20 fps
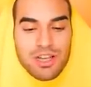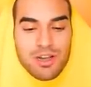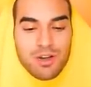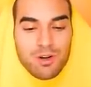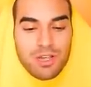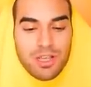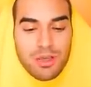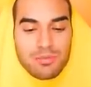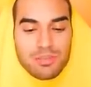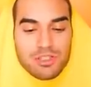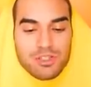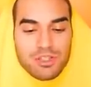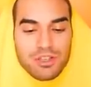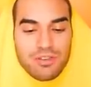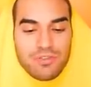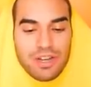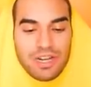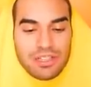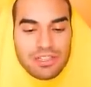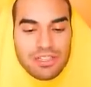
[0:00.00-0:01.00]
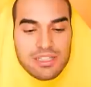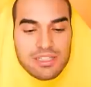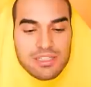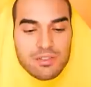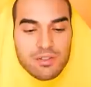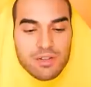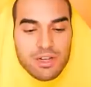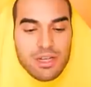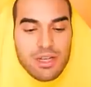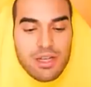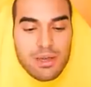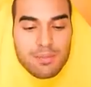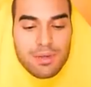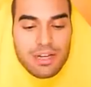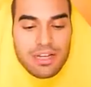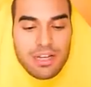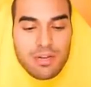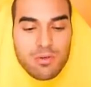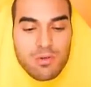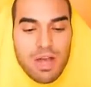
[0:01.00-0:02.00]
Ok, bisogna fare attenzione,
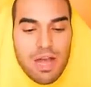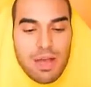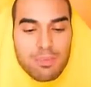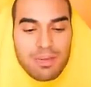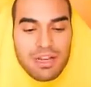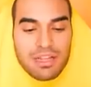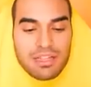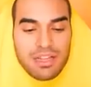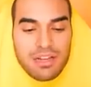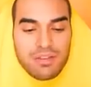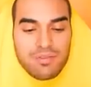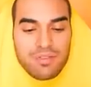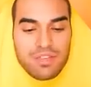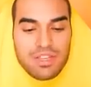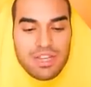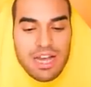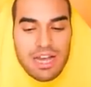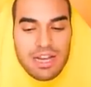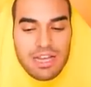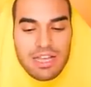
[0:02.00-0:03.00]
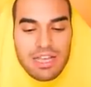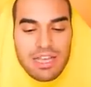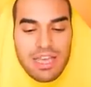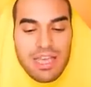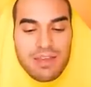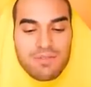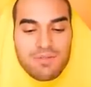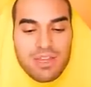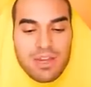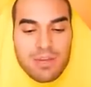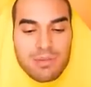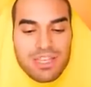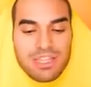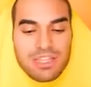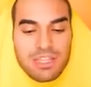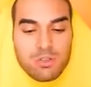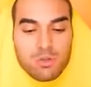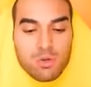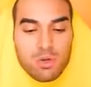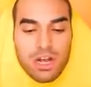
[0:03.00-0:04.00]
perché qua per andare in finale è
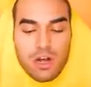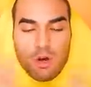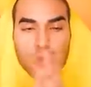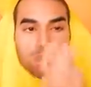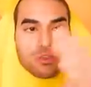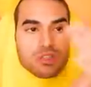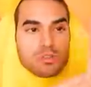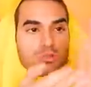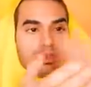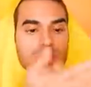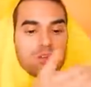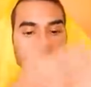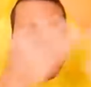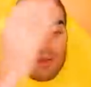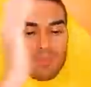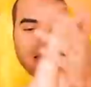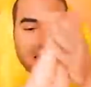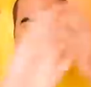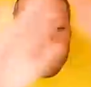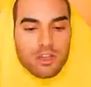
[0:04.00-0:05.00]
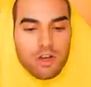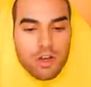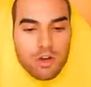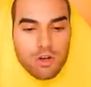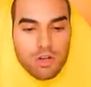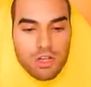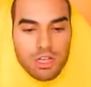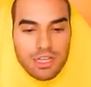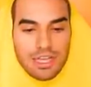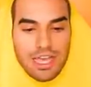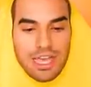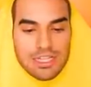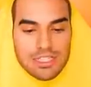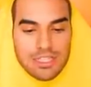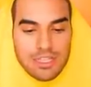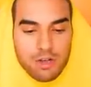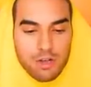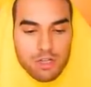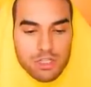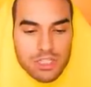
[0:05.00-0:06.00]
veramente dura. Oh, mi sudano le mani, oh, che è
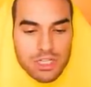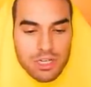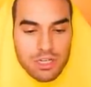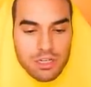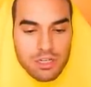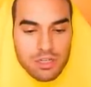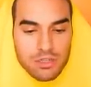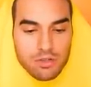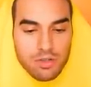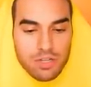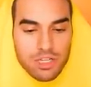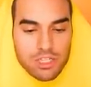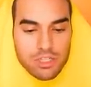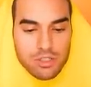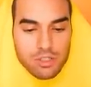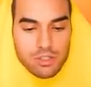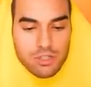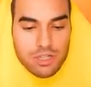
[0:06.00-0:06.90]
sta cosa? Non riesco a